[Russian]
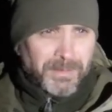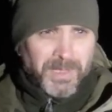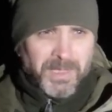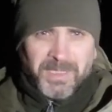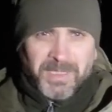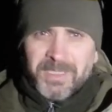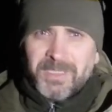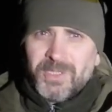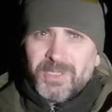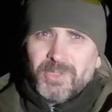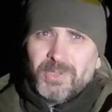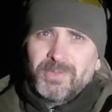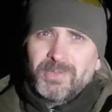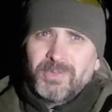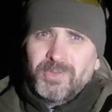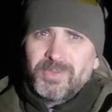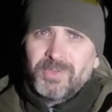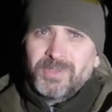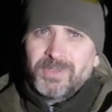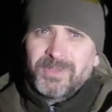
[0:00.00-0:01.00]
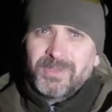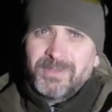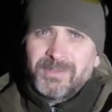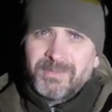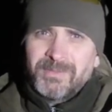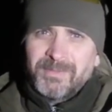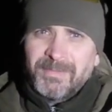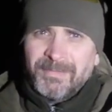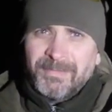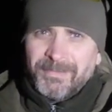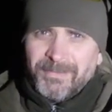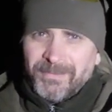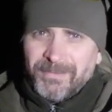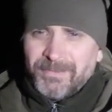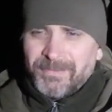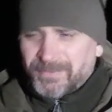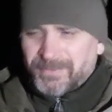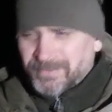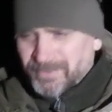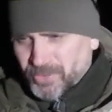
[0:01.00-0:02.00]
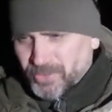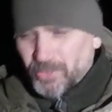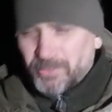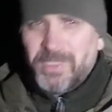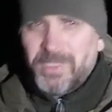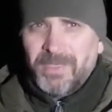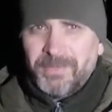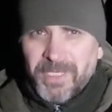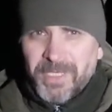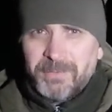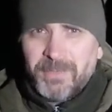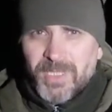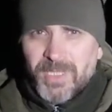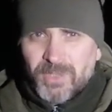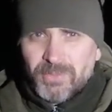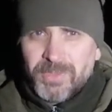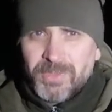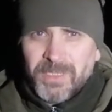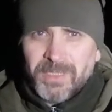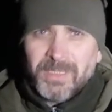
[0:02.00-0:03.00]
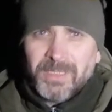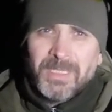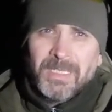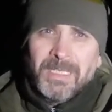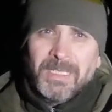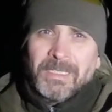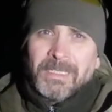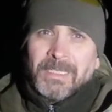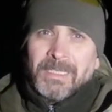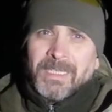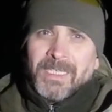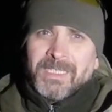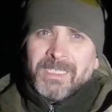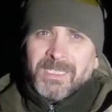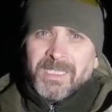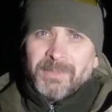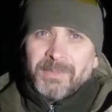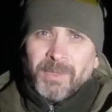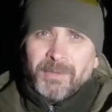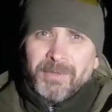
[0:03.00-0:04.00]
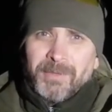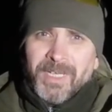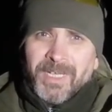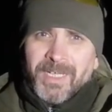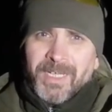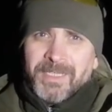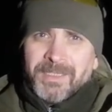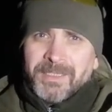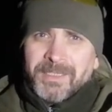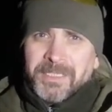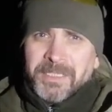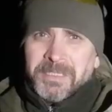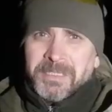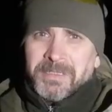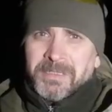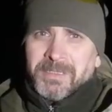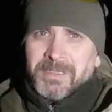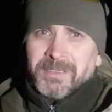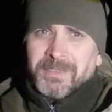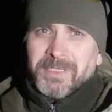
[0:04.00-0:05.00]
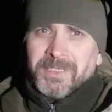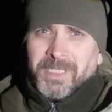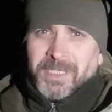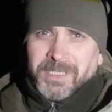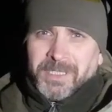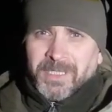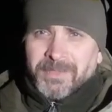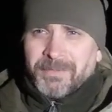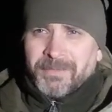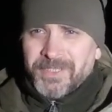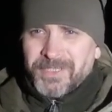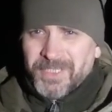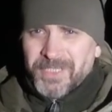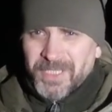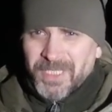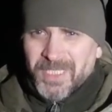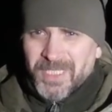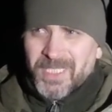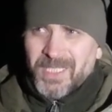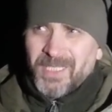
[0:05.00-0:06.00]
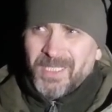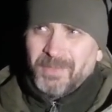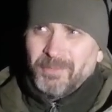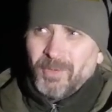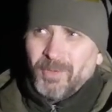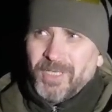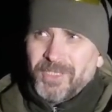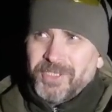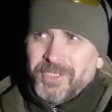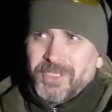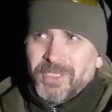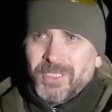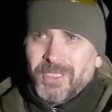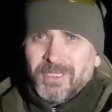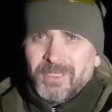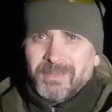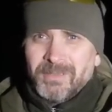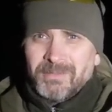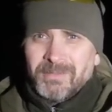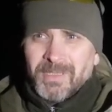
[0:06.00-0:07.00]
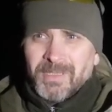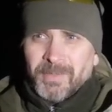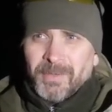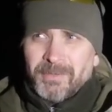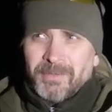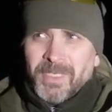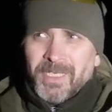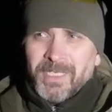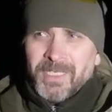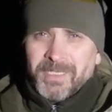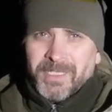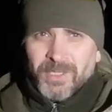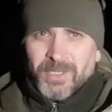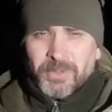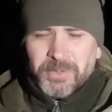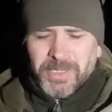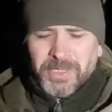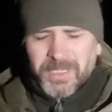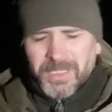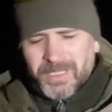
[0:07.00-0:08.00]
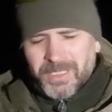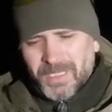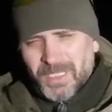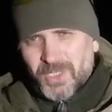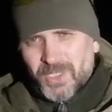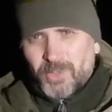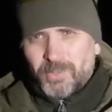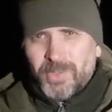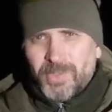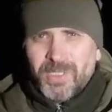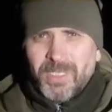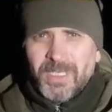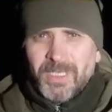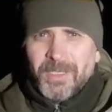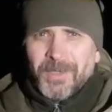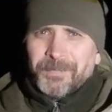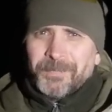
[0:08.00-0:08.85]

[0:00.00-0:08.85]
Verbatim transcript: организовывают в темное время суток. Это добавляет э, некоторого интереса для матчей, добавляет каких-то особых